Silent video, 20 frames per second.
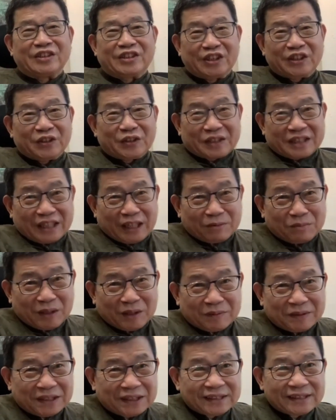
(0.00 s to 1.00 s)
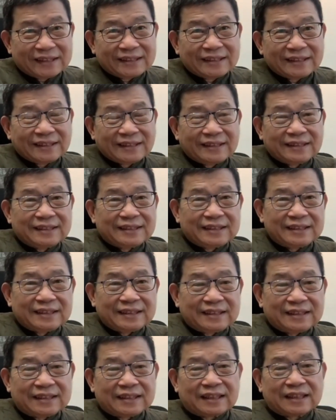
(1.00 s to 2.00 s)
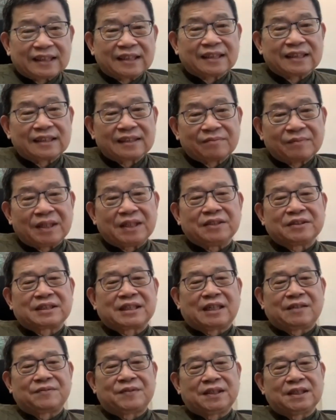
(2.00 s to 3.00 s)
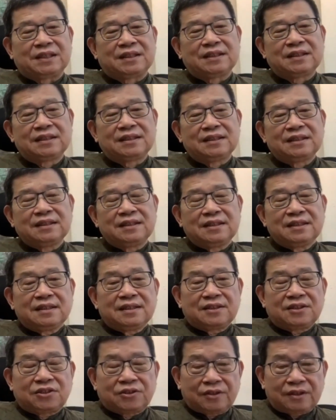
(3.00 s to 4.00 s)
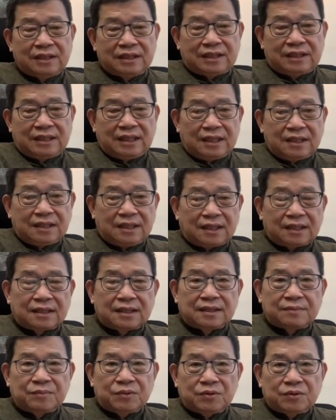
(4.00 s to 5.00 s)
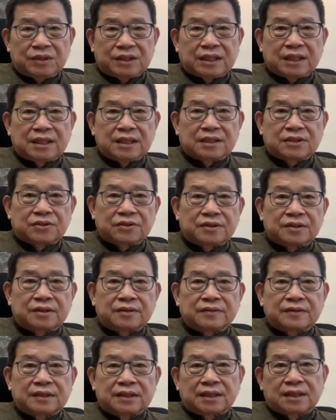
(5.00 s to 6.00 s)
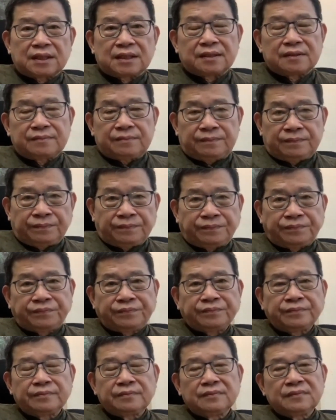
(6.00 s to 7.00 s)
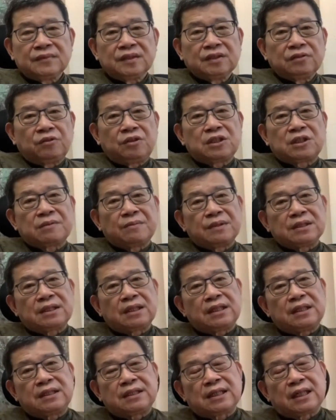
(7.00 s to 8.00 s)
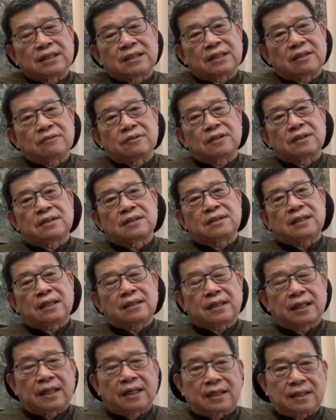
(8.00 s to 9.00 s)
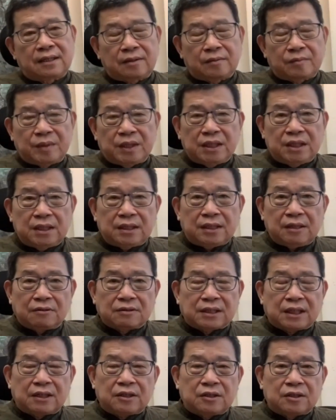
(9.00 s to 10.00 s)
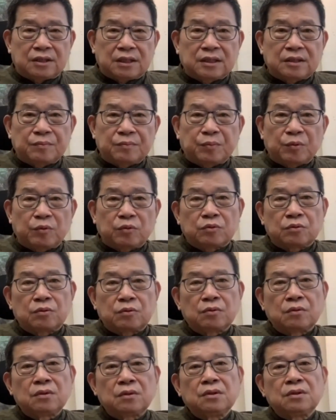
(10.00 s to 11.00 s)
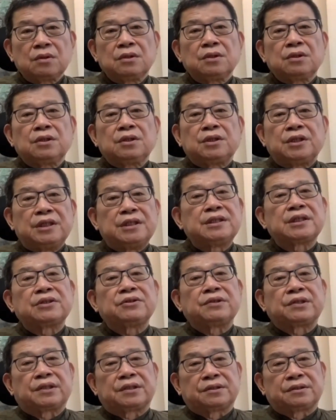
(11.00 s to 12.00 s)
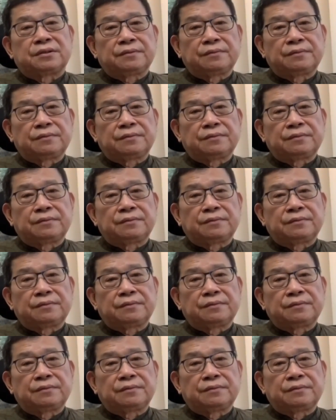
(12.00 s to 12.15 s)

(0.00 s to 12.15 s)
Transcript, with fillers: 说有差别吗？对，没有差别。所以呢，香港的目前的所有的问题，为什么叫李家超的上台民意调查率甚至不如林郑月娥？